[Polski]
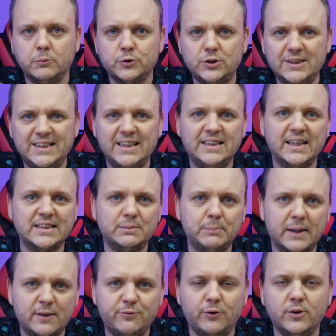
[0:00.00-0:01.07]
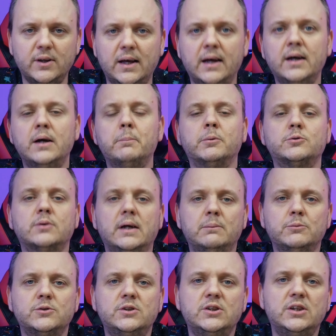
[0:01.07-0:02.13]
muzyki na smartfonie, posłuchałem
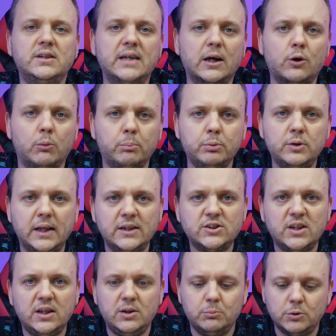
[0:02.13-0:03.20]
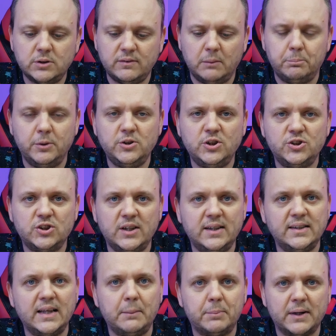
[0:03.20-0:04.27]
muzyki na komputerze i muszę Wam powiedzieć, że
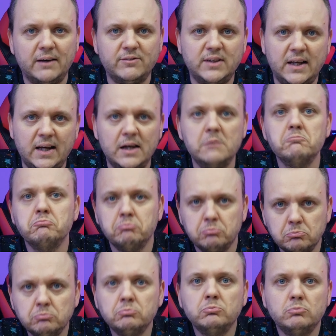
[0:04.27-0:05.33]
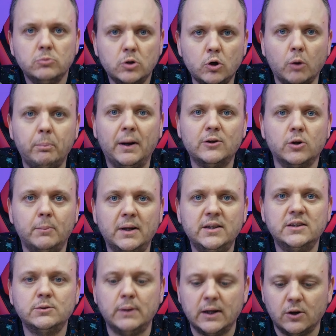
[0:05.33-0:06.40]
naprawdę Kopa to ma
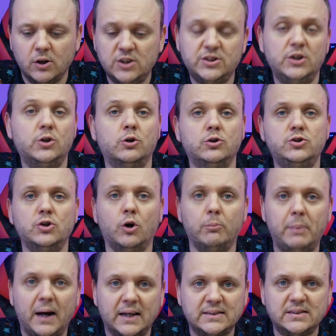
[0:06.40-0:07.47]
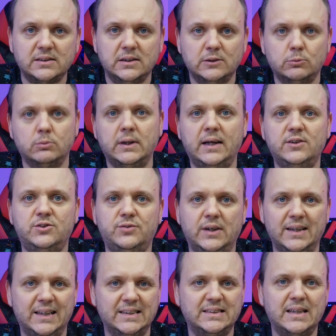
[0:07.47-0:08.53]
niezłego, jeżeli chodzi o bas. Y, tutaj
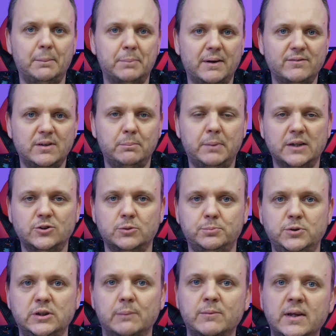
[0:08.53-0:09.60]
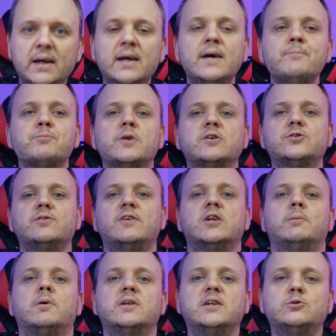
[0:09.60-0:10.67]
dźwięk jest naprawdę bardzo przyjemny. No zresztą
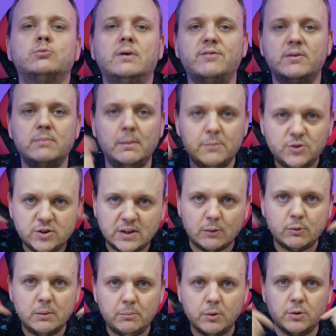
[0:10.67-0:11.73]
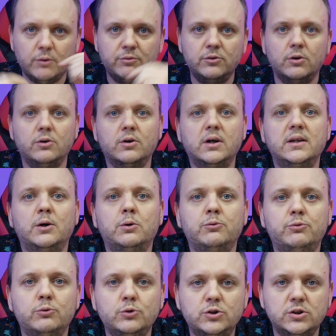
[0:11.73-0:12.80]
wiadomo, te słuchawki mamy gdzieś tam głęboko do
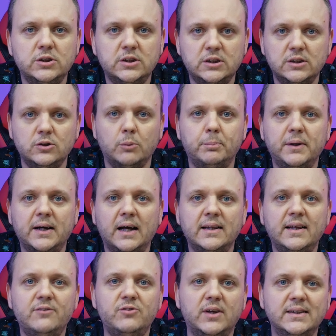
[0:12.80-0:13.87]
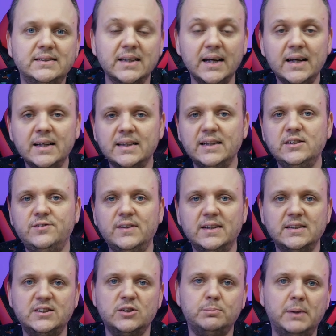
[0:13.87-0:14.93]
kanałów usznych y, dopychane, więc ten dźwięk
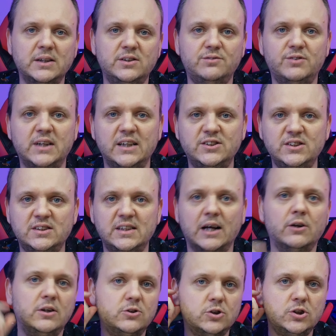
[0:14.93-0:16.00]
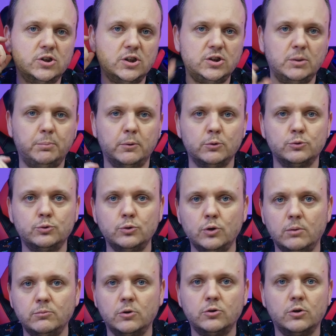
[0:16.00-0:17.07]
jest też bardziej wyrazisty. Jak one troszeczkę się
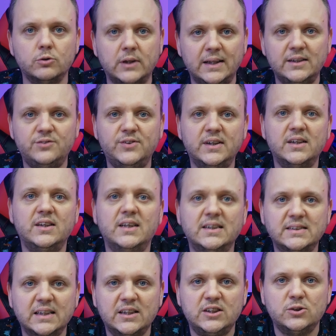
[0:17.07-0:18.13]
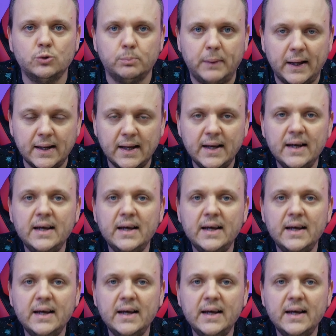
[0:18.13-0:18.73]
poluzują, no to ten dźwięk nie jest taki super,